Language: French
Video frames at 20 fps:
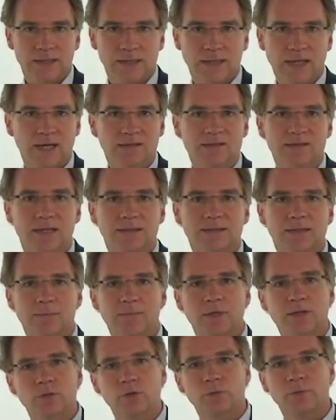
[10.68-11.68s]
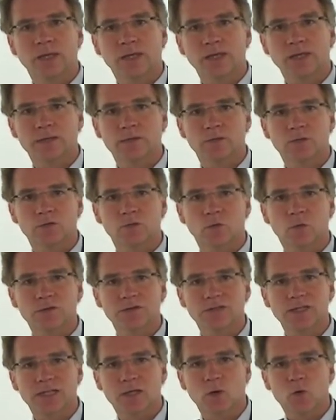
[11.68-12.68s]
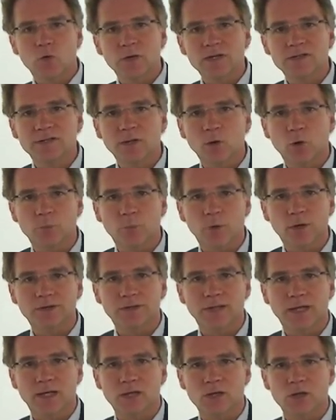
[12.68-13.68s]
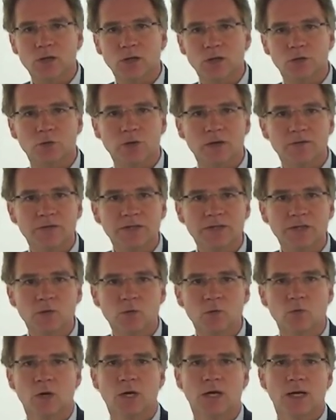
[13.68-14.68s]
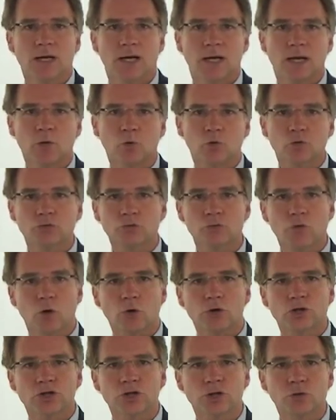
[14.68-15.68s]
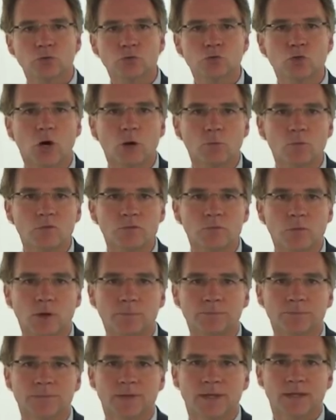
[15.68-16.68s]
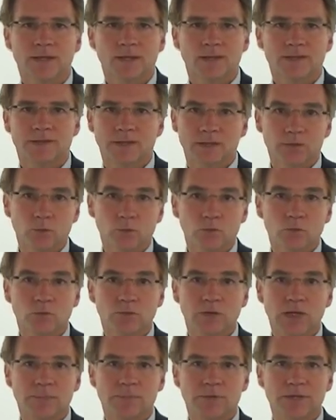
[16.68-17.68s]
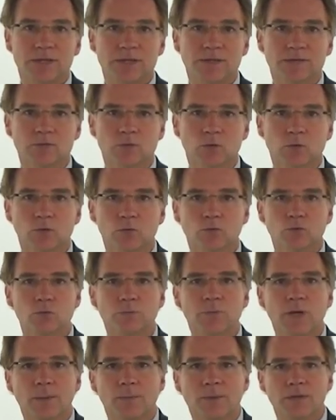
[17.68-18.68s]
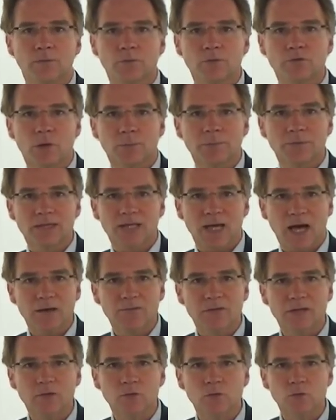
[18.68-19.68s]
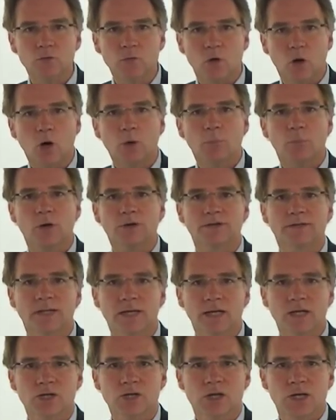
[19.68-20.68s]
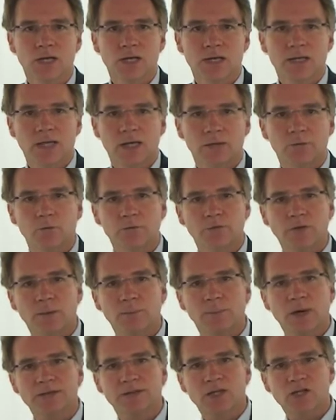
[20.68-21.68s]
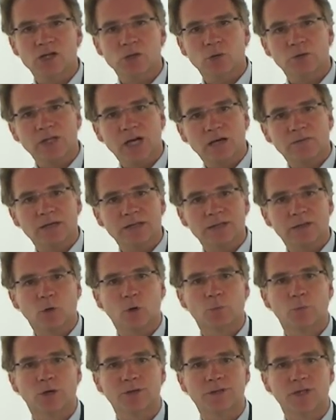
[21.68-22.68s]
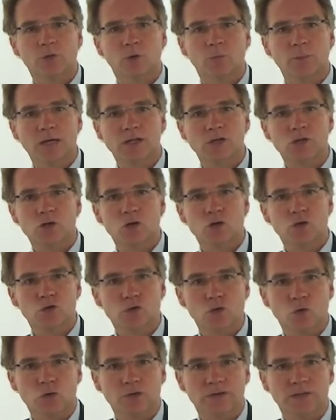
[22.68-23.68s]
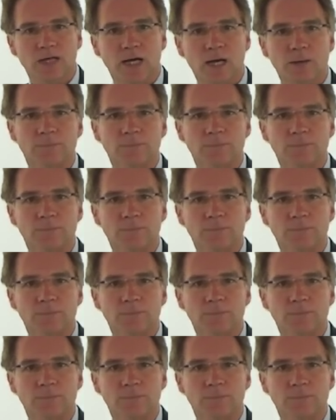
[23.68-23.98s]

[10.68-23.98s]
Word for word: grâce à la tablette numérique, ce sont aussi les coulisses des reportages, de la vidéo, un contenu enrichi toujours en mouvement. Cette toute nouvelle application nous permet de vous emmener avec nous en reportage et de vous faire partager le travail des reporters de match sur le terrain.